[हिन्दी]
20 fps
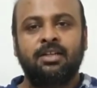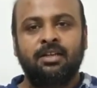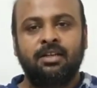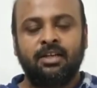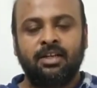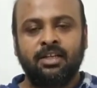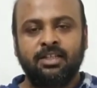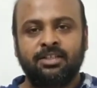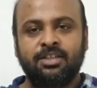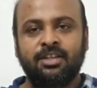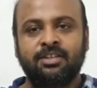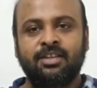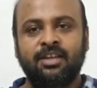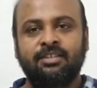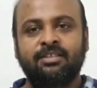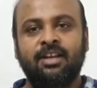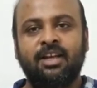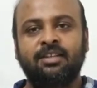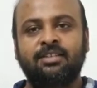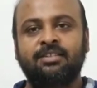डिशेस
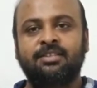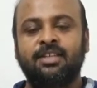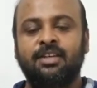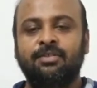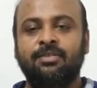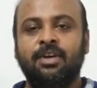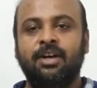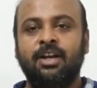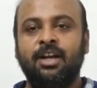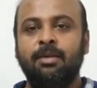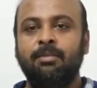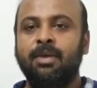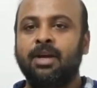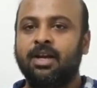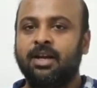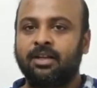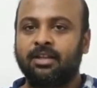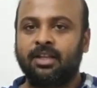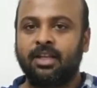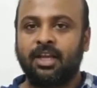के साथ सर्व करने में
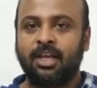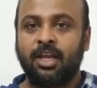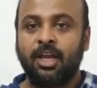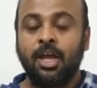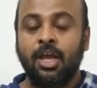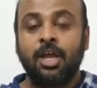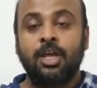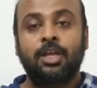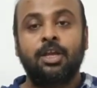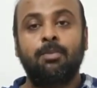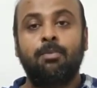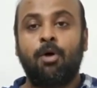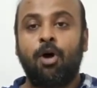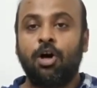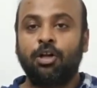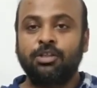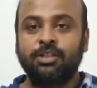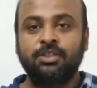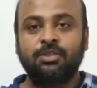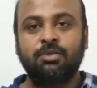करते हैं ये
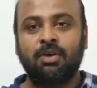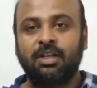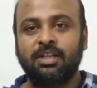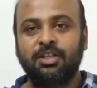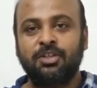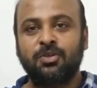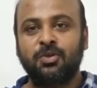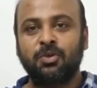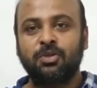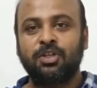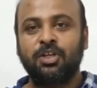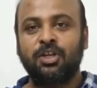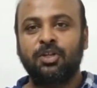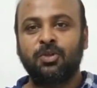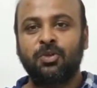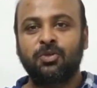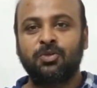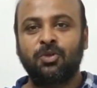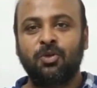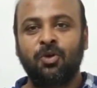बहुत ही स्वादिष्ट होती
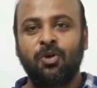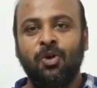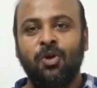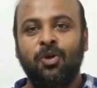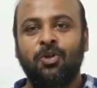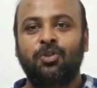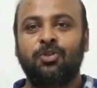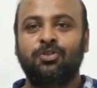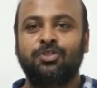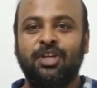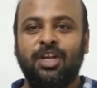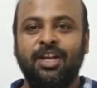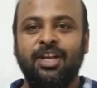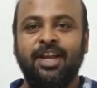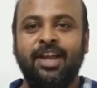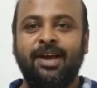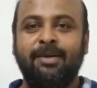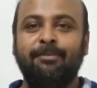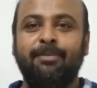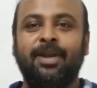है दोस्तों तो
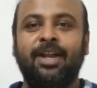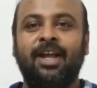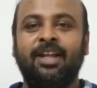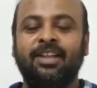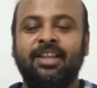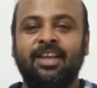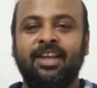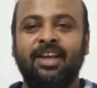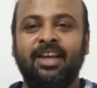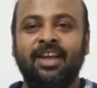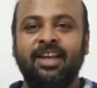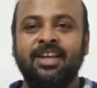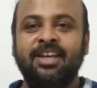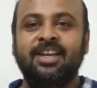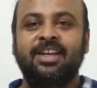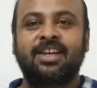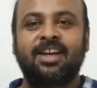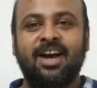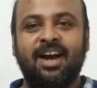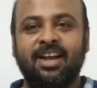चलिए हम बनाते हैं
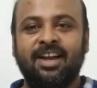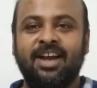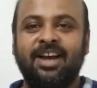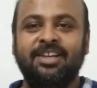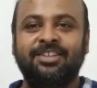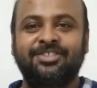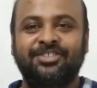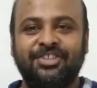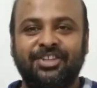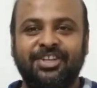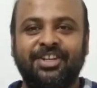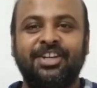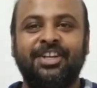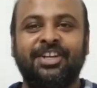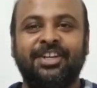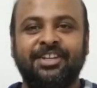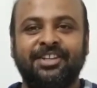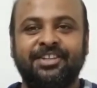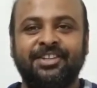कारा चटनी